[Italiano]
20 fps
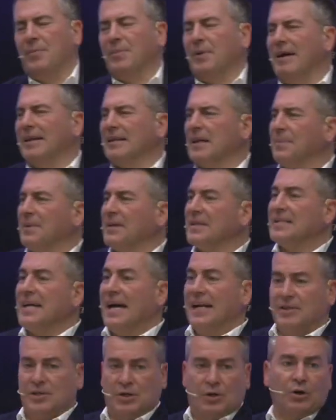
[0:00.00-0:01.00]
Provate a
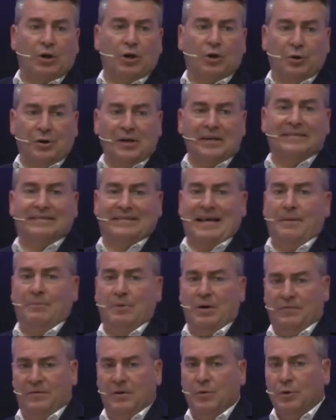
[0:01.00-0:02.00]
pensarci, ancora non
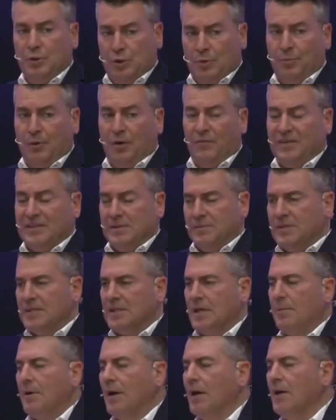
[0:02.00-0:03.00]
iniziamo, eh, vi guido, poi lo facciamo
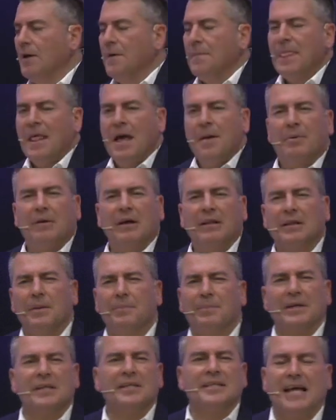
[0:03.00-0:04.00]
insieme. Provate a
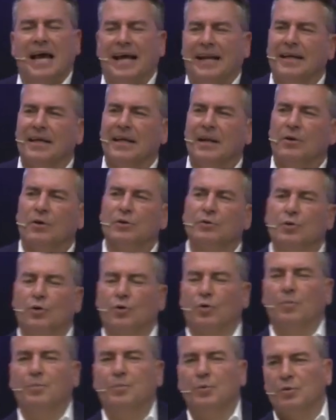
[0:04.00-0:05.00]
pensare, anche il nostro
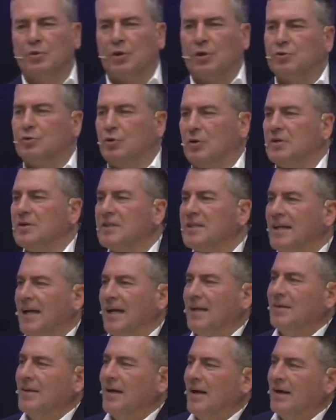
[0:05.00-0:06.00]
computer ce lo
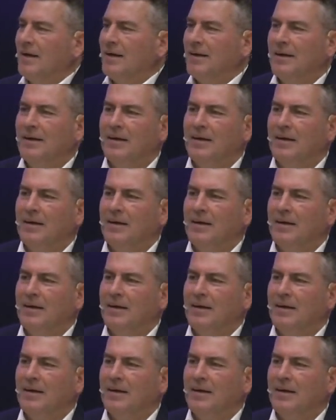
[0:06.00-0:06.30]
insegna.